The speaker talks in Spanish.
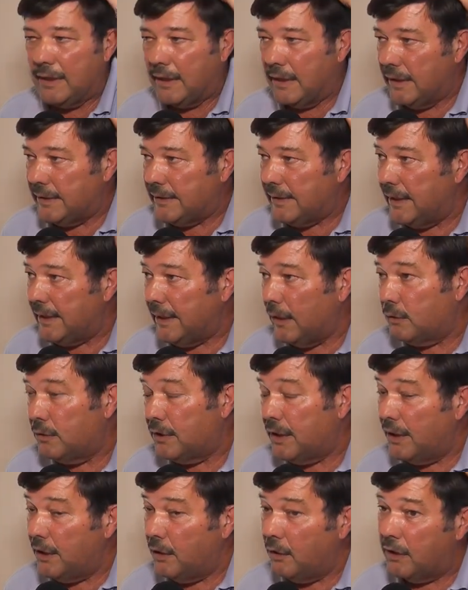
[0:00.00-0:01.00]
que sean
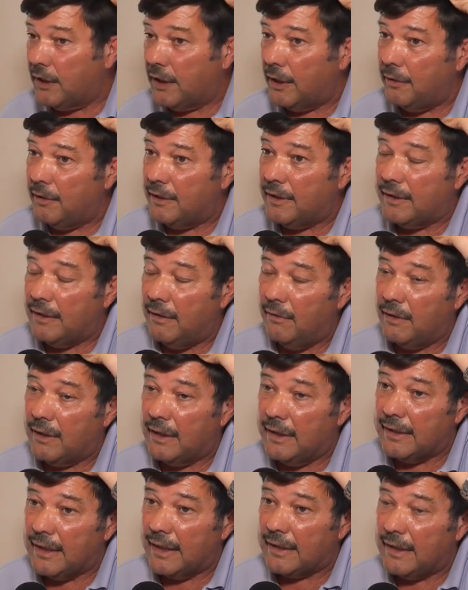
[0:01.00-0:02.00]
austeros, que,
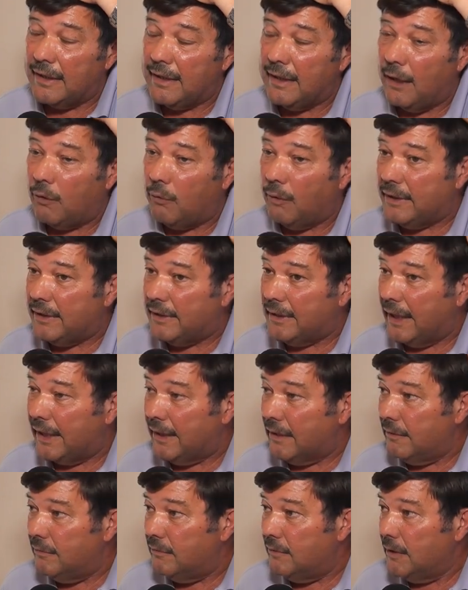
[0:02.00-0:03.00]
traten de
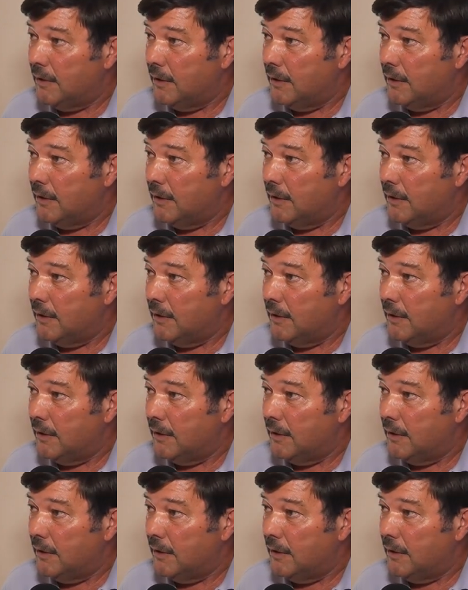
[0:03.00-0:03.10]
aguantar,